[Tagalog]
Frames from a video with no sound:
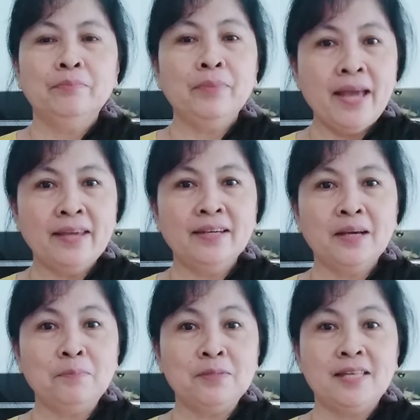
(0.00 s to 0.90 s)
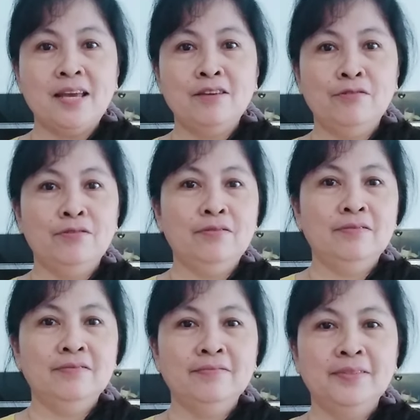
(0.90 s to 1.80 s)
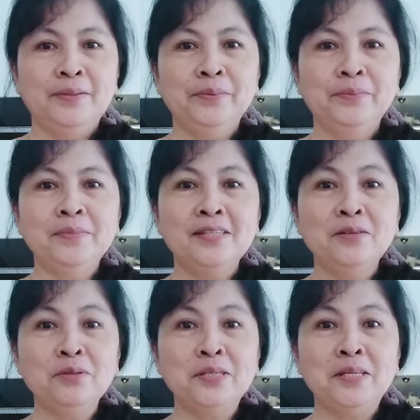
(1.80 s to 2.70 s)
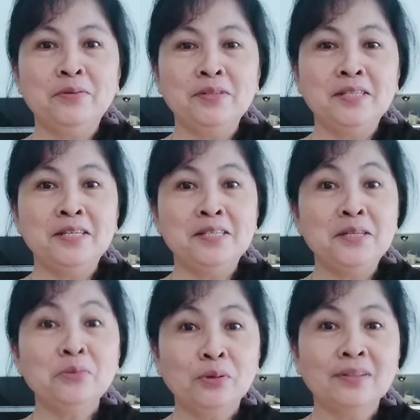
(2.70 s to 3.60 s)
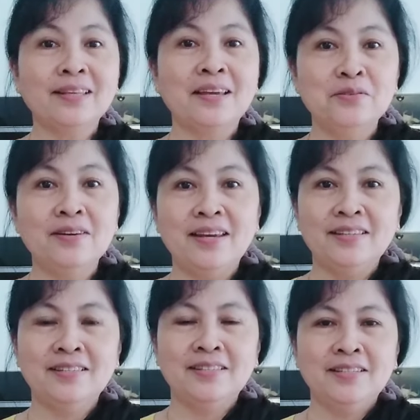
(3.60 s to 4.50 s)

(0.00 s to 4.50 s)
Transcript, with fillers: may high cups tayo. Yung sino-sino, sinisinok tayo guys.